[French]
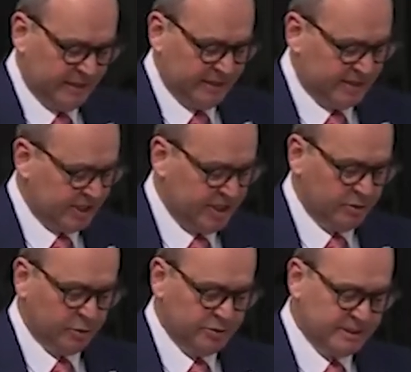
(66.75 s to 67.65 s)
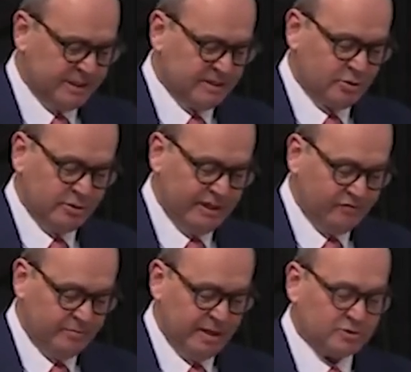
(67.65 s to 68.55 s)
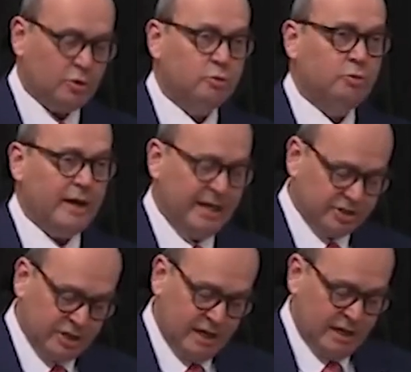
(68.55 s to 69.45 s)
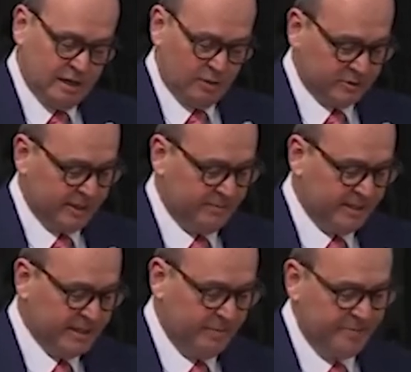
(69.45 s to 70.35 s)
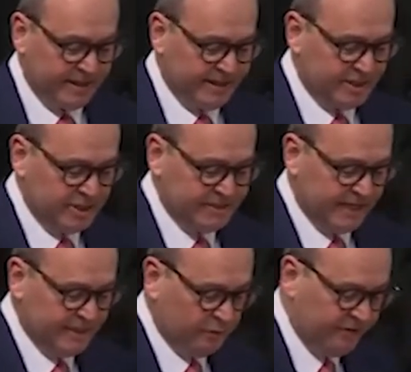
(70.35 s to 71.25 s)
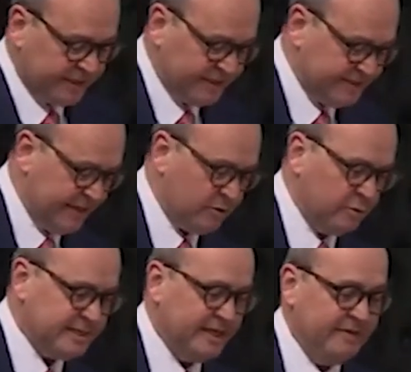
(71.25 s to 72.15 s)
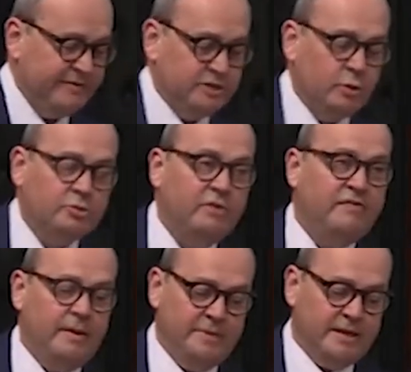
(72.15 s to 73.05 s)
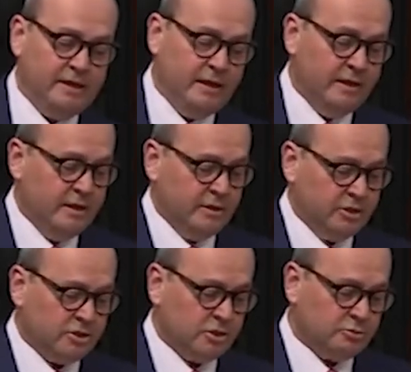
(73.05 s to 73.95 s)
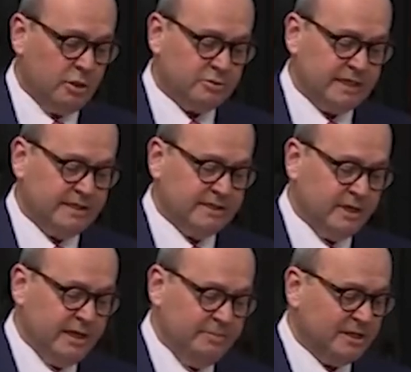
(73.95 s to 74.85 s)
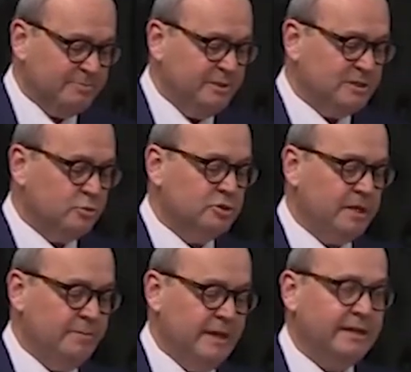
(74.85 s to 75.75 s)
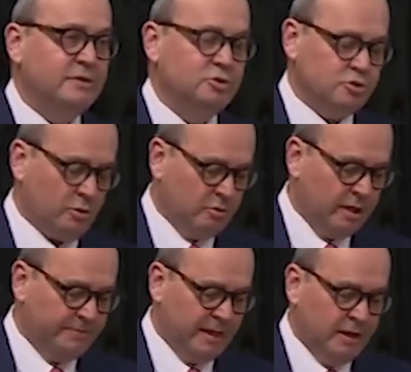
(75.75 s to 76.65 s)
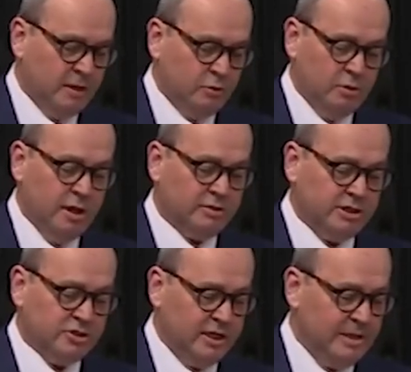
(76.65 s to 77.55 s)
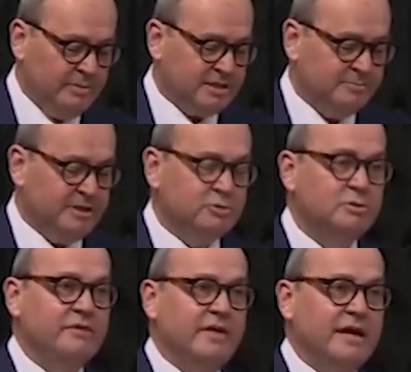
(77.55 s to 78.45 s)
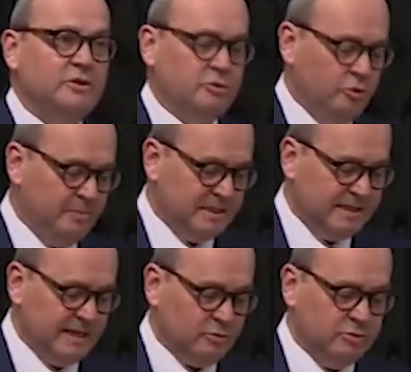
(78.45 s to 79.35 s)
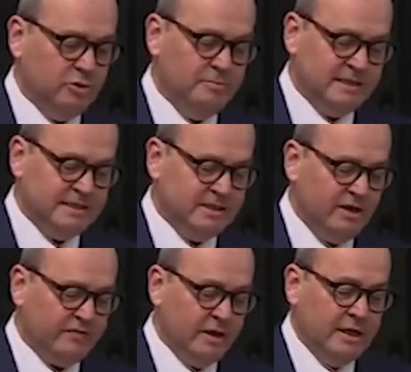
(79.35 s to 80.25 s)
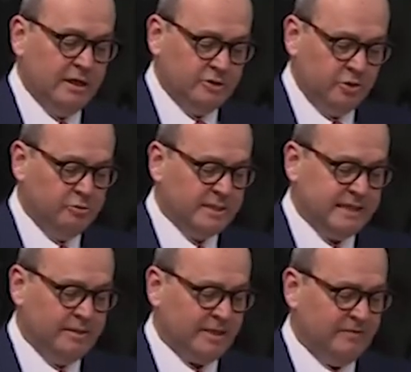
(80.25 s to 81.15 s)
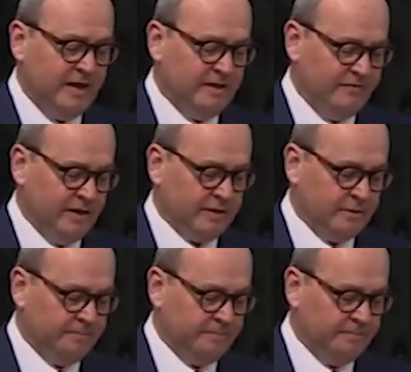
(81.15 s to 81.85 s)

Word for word: Sa générosité, son dévouement, son courage l'ont amené à partager ses découvertes et ses conseils avec d'autres familles, que ce soit au sein des Olympiques spéciaux du Québec et du Suroît, ou lors des Jeux olympiques spéciaux d'hiver de 2007 ou 2019 tenus à célébrer de Valleyfield.